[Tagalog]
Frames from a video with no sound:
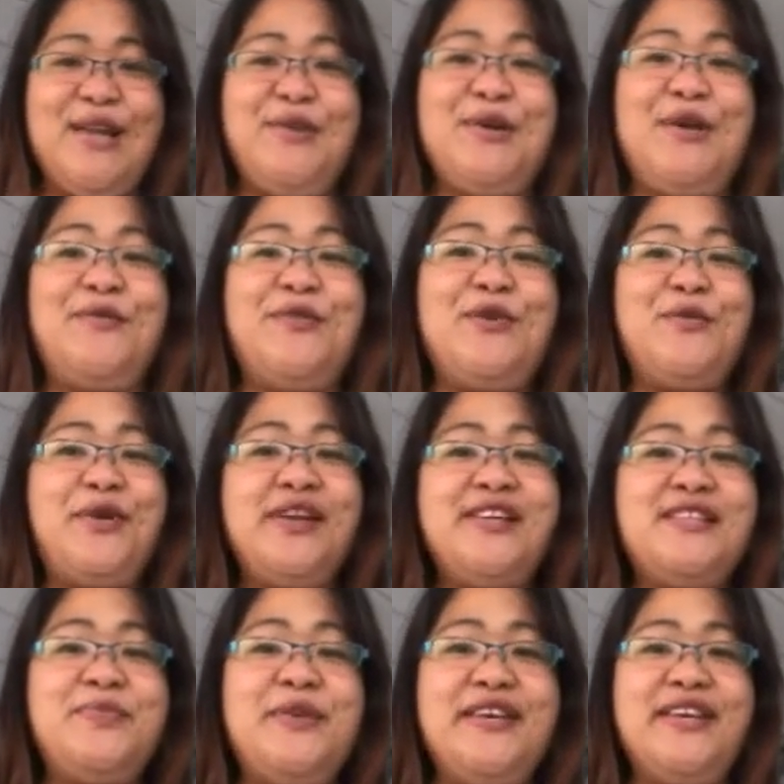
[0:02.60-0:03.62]
Hello
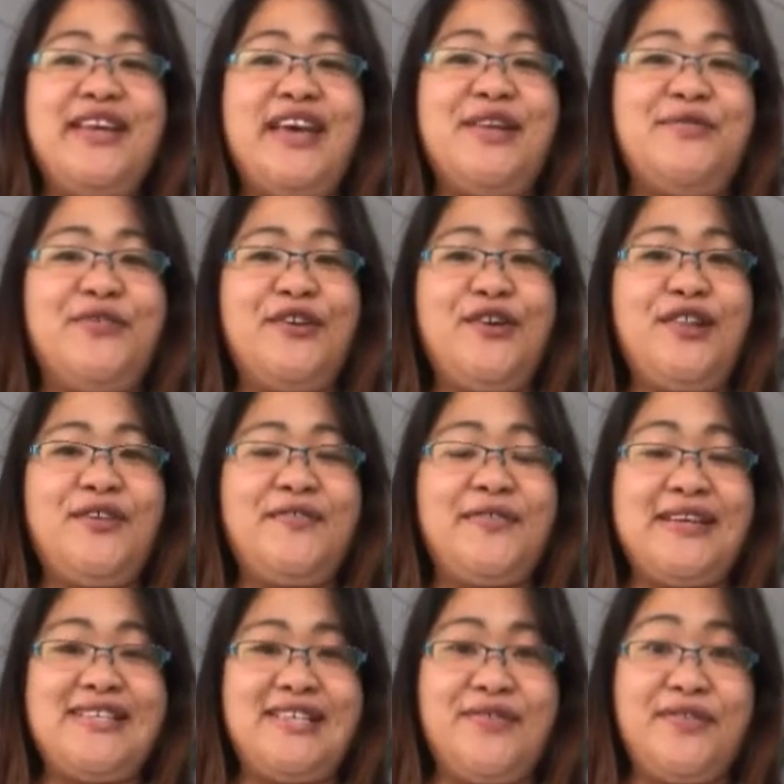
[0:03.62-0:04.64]
everyone, it's me again, Viola
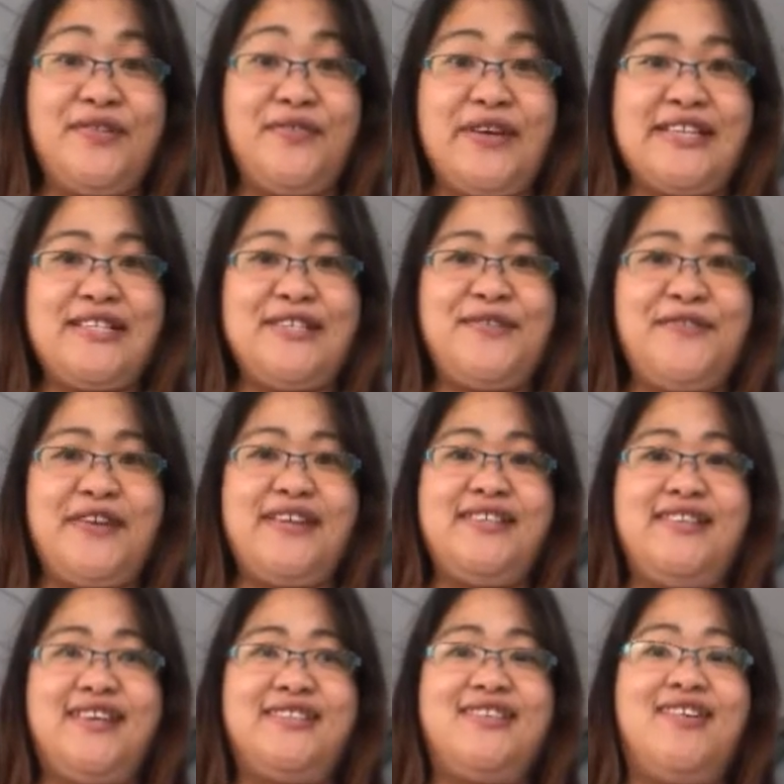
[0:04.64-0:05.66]

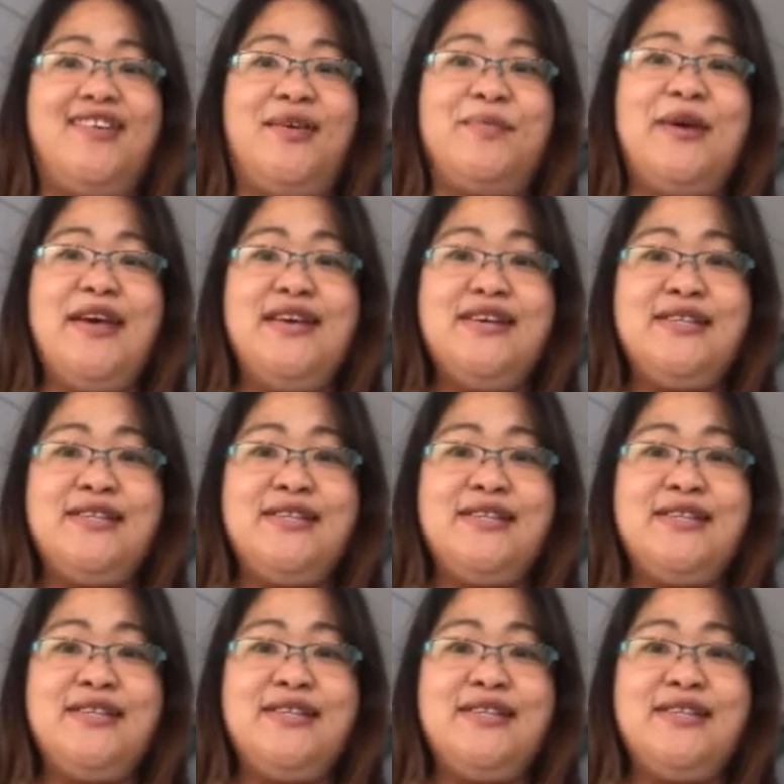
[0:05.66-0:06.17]
57vestify.com.